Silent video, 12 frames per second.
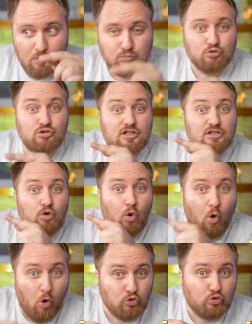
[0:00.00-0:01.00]
bunların
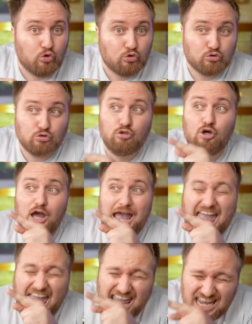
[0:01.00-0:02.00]
19'u
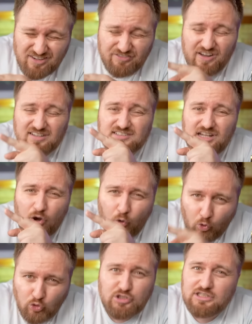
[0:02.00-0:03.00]
en fazla
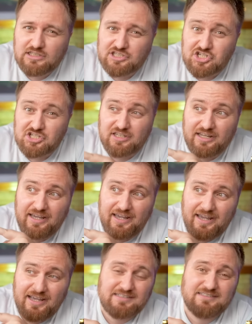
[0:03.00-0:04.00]
10 yıl içinde
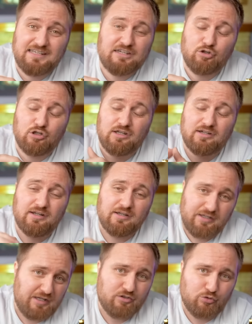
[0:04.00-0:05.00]
eski kilolarına
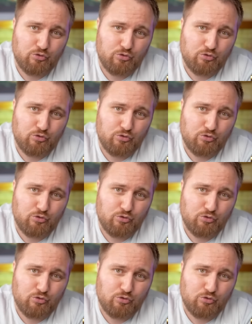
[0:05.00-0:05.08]
geri